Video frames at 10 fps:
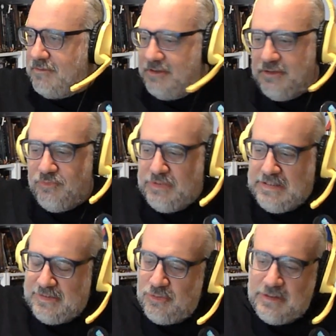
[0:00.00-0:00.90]
qui non
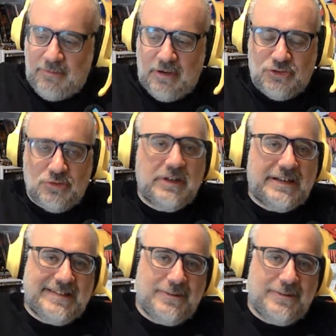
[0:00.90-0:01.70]
vedete sul tavolo c'è un casino